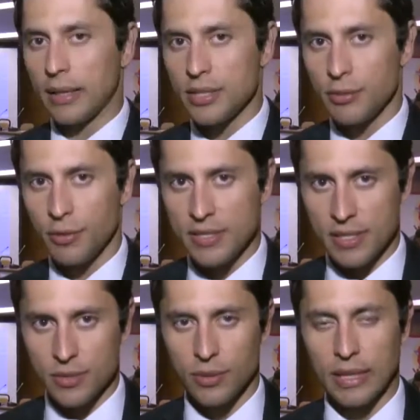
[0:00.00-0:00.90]
lei já foi
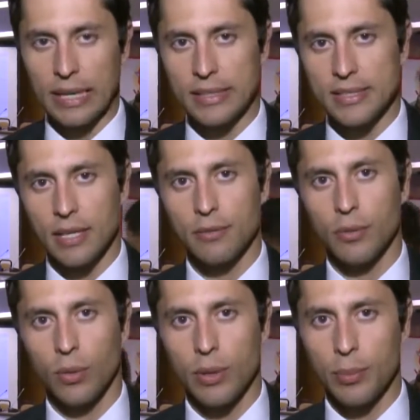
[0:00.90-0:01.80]
sancionada, está em
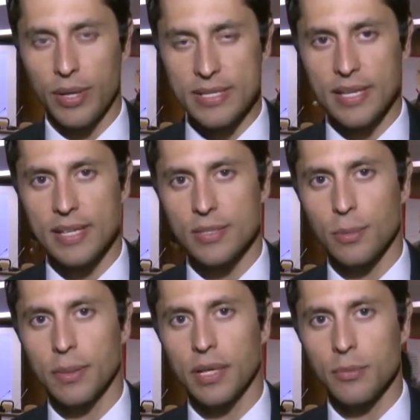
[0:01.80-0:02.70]
vigor e por essa razão
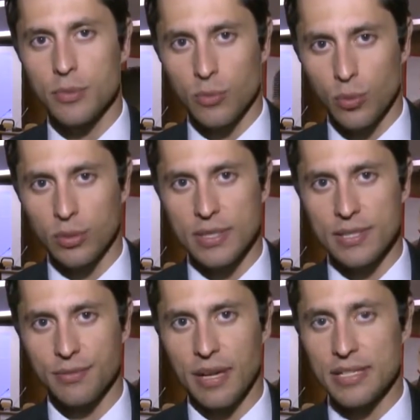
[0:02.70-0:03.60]
aplicamos multas
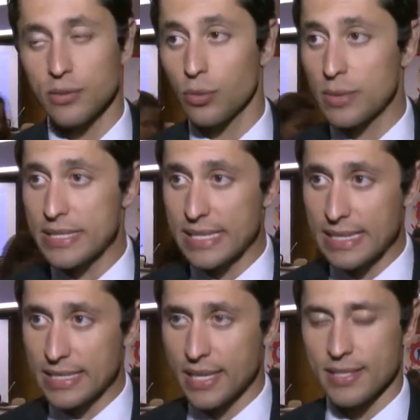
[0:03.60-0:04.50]
em face de todas as
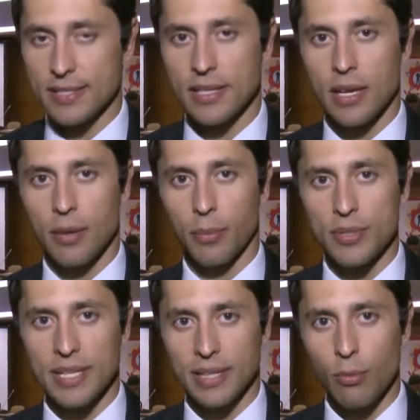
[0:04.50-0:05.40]
agências,
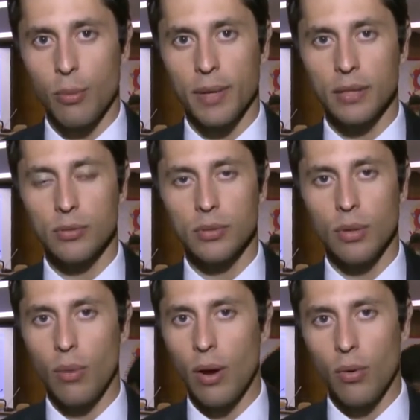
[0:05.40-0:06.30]
pois até o momento
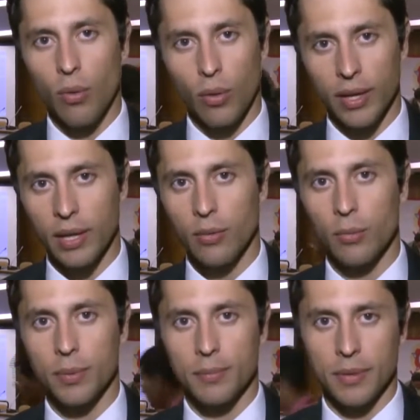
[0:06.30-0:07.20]
não há qualquer
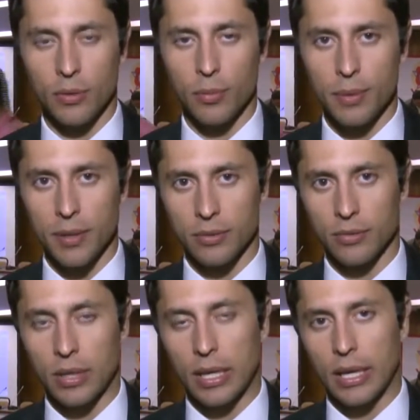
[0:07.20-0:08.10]
cumprimento.